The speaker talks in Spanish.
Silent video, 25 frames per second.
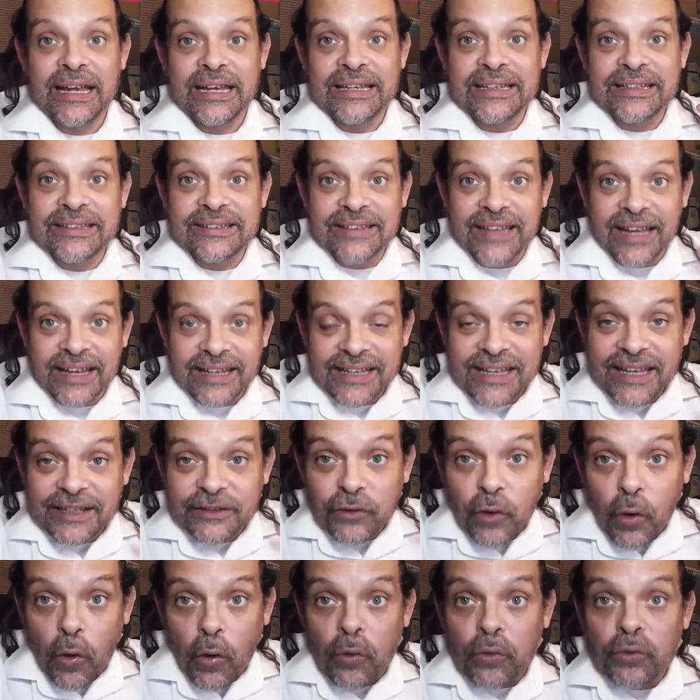
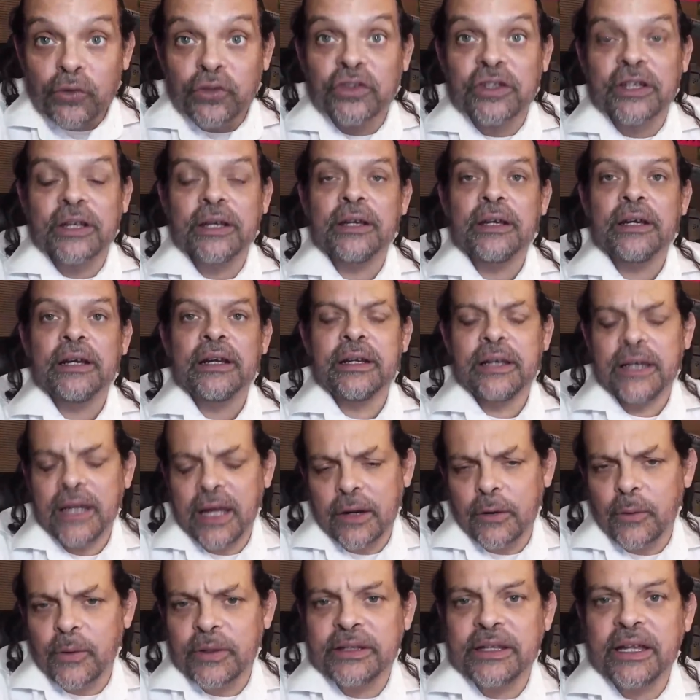Isaías 11,
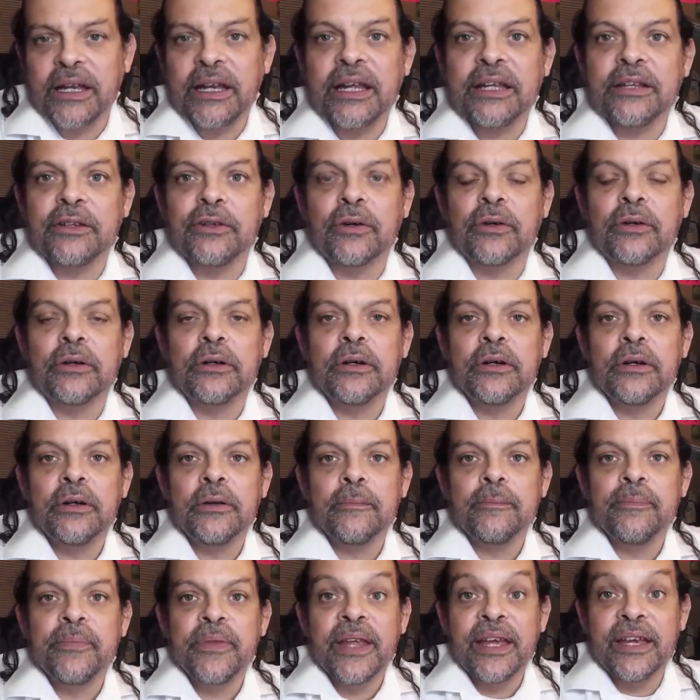léanlo enterito.
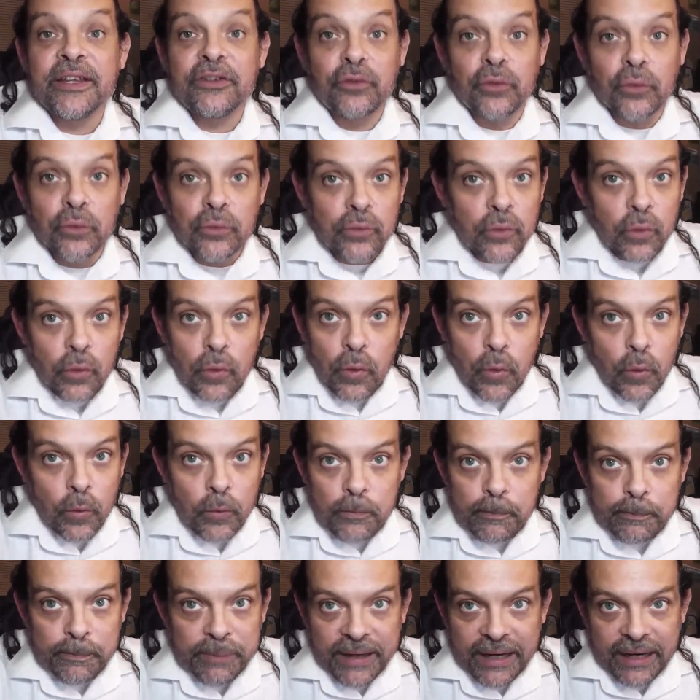Jesús no
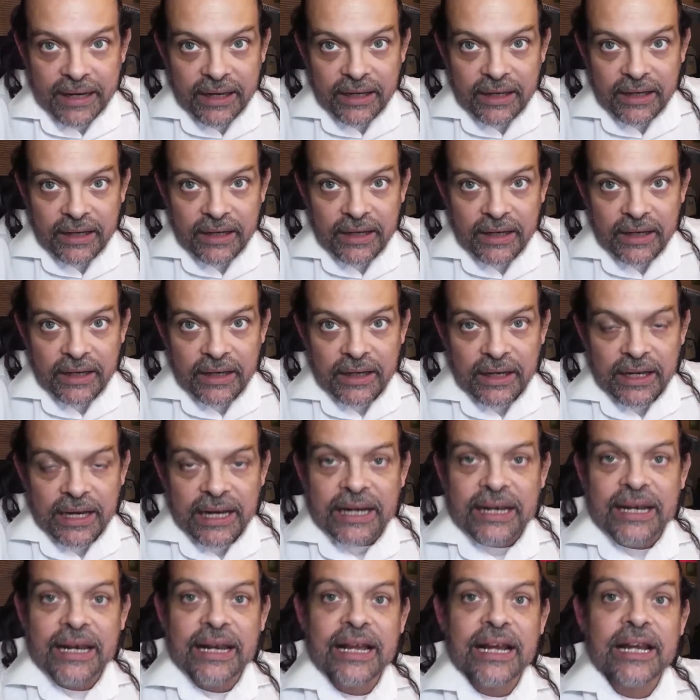cumple
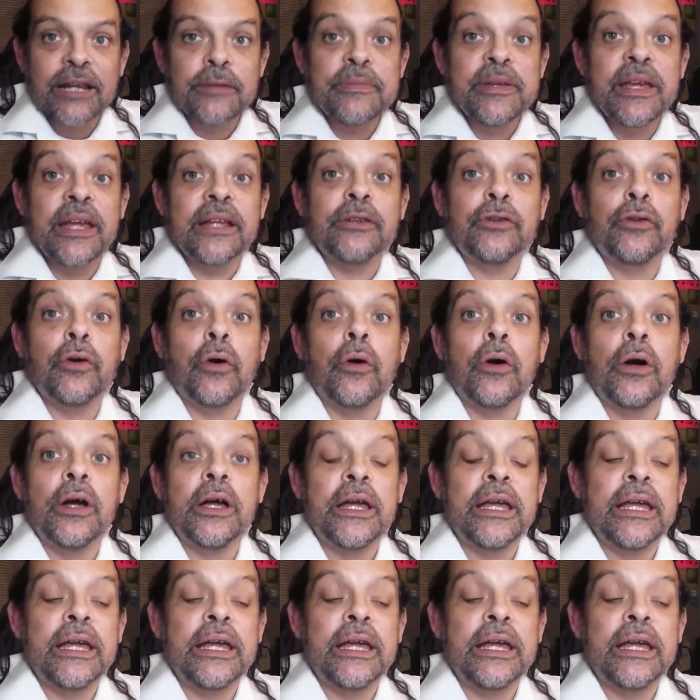el requerimiento